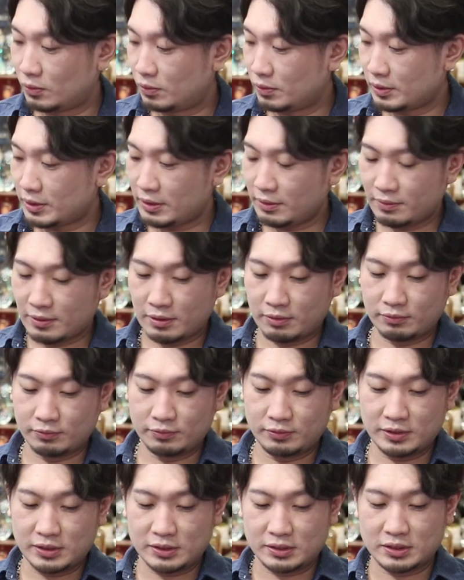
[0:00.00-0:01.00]
これは
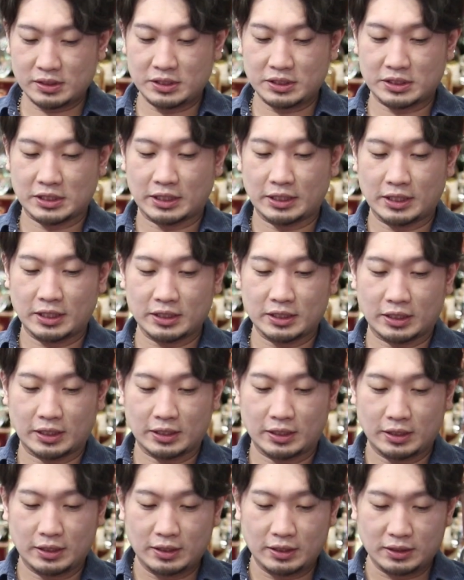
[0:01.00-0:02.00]
ウイスキーじゃない
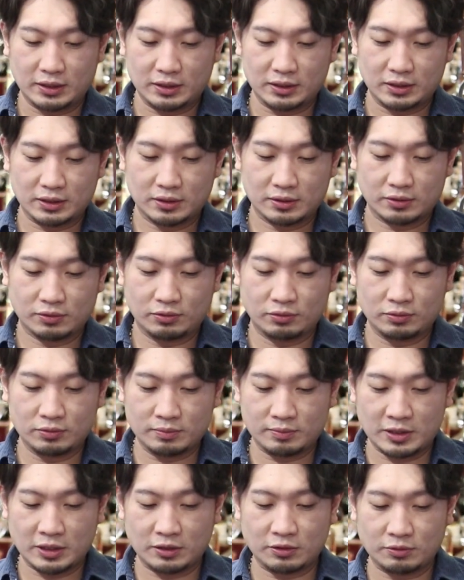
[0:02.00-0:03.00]
かな
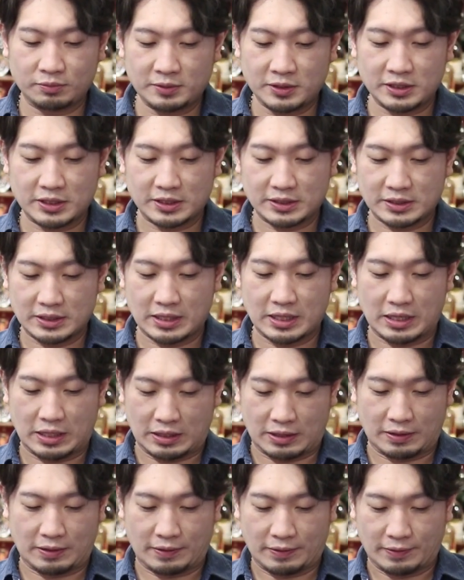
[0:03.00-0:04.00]
透明の瓶です
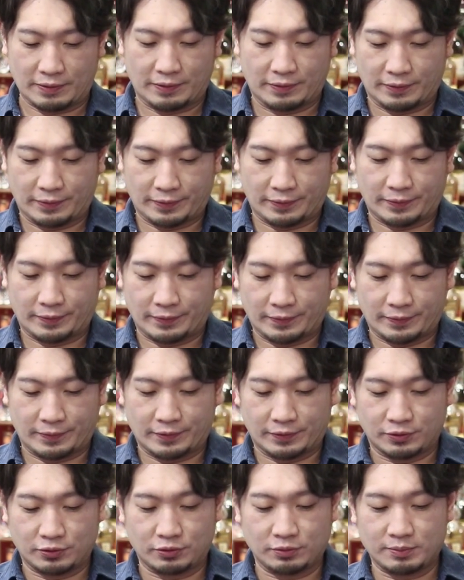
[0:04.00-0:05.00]
ね
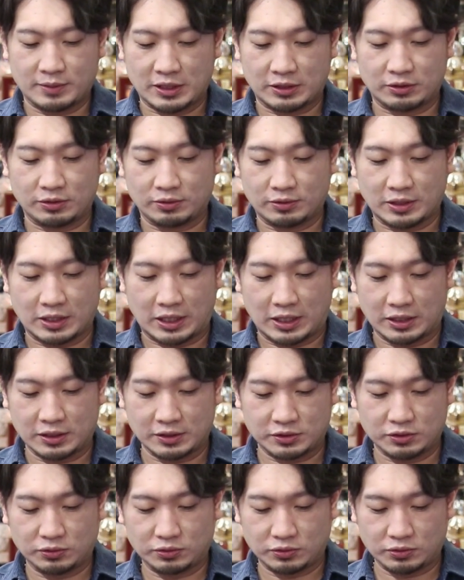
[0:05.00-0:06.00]
透明というか
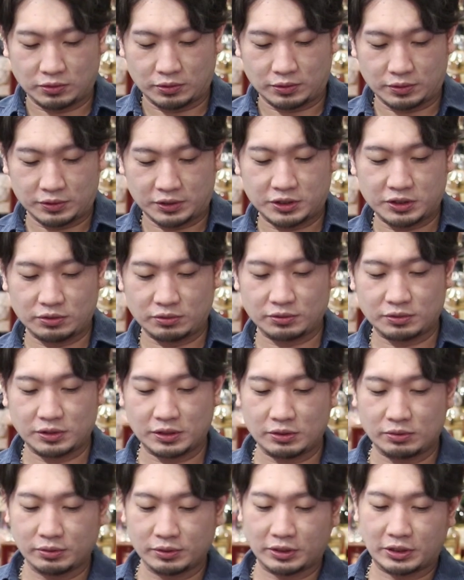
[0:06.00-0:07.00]
ちょっと白く
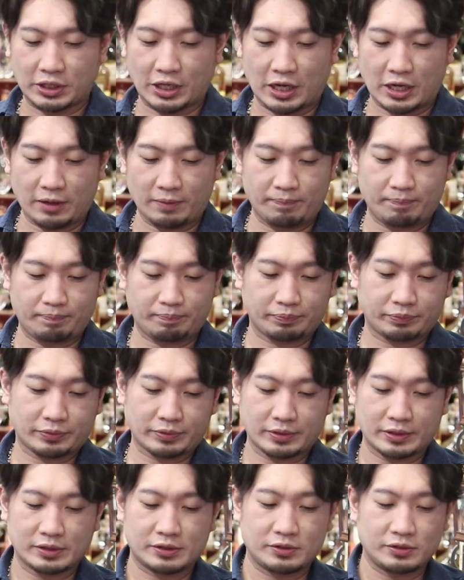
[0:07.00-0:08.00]
濁った
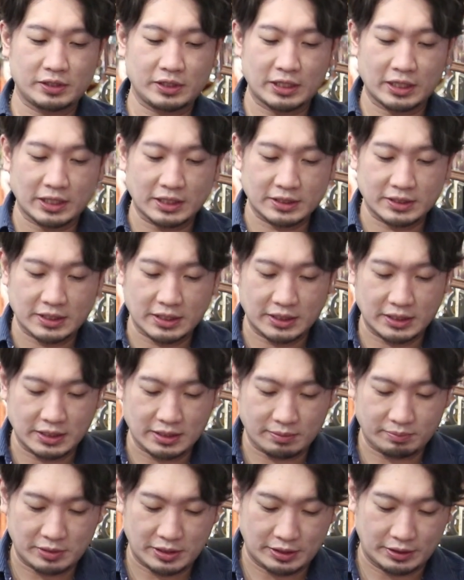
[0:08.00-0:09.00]
すりガラス的
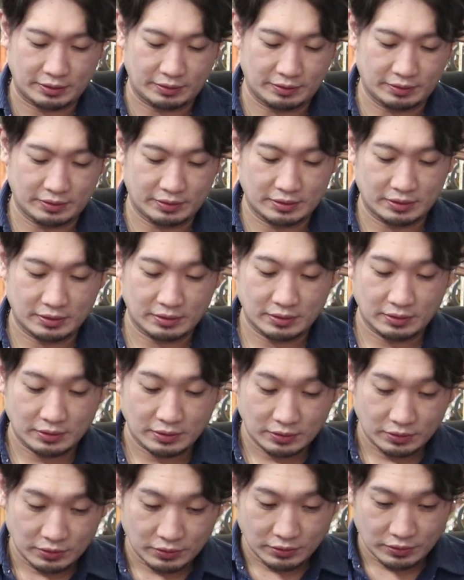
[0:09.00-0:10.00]
な瓶
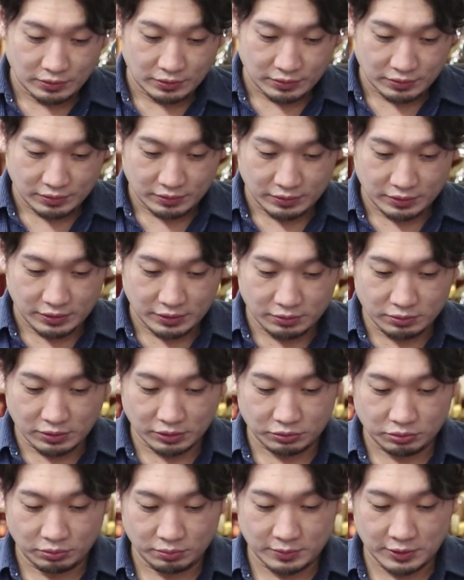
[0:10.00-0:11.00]
色
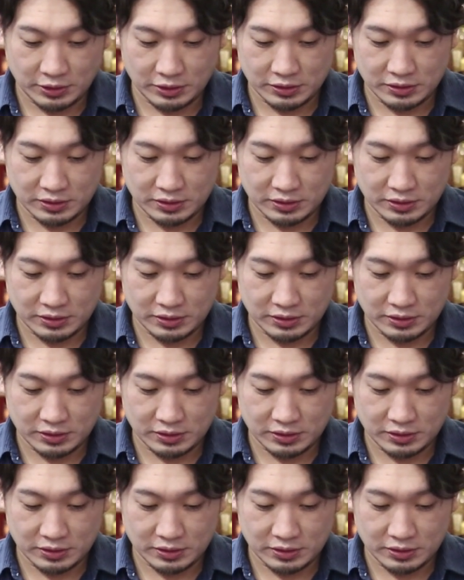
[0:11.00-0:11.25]
が透明で